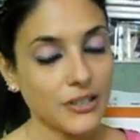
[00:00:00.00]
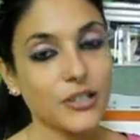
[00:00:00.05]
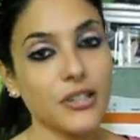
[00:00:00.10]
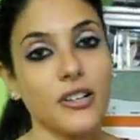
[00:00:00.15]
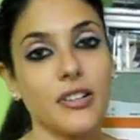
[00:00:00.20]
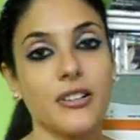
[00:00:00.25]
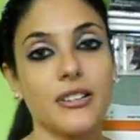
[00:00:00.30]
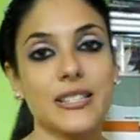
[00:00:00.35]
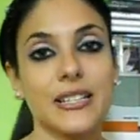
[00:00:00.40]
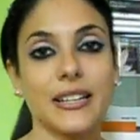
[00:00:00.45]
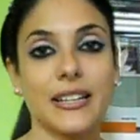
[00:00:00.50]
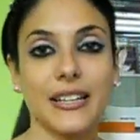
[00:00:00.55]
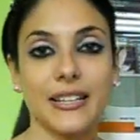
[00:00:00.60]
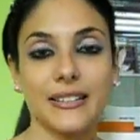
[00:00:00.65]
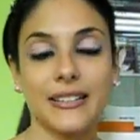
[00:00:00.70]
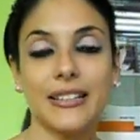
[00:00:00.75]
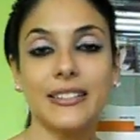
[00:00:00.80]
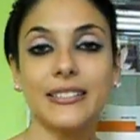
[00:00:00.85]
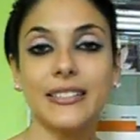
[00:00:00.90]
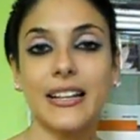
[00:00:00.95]
cosa è che
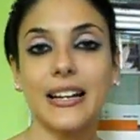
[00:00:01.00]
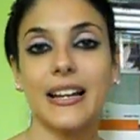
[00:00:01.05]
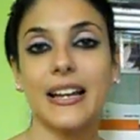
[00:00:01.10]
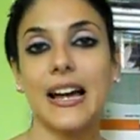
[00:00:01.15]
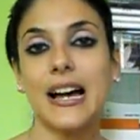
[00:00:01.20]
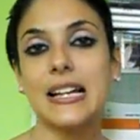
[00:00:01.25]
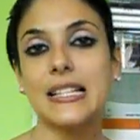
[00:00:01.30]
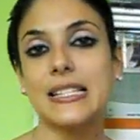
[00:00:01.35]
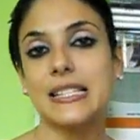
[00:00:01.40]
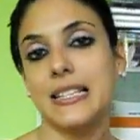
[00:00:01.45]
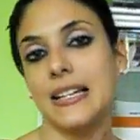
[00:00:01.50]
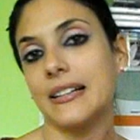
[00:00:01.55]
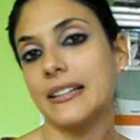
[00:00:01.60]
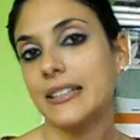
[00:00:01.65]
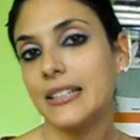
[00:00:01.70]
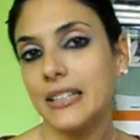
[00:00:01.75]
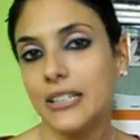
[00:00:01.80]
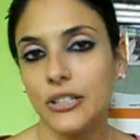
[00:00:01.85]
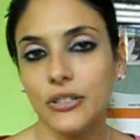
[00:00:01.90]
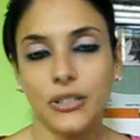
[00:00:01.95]
tante ragazze,
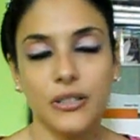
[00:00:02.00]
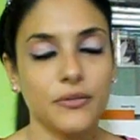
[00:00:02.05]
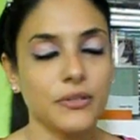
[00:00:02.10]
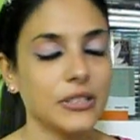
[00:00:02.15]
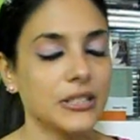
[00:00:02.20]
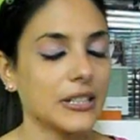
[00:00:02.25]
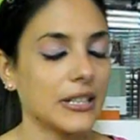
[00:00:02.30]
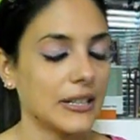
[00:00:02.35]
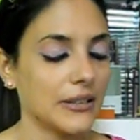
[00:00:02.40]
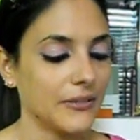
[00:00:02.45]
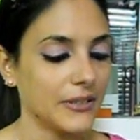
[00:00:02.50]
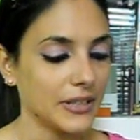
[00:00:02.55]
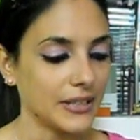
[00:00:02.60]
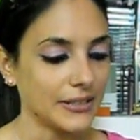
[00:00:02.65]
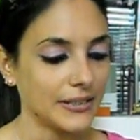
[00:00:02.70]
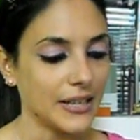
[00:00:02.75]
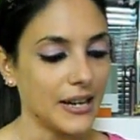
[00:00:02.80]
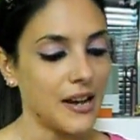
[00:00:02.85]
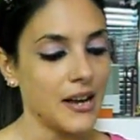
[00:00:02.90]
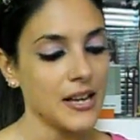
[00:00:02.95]
anch'io devo dire la
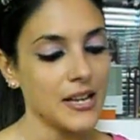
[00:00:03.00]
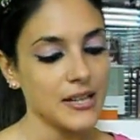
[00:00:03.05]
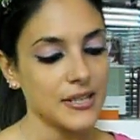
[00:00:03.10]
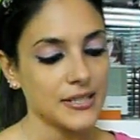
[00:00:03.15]
verità,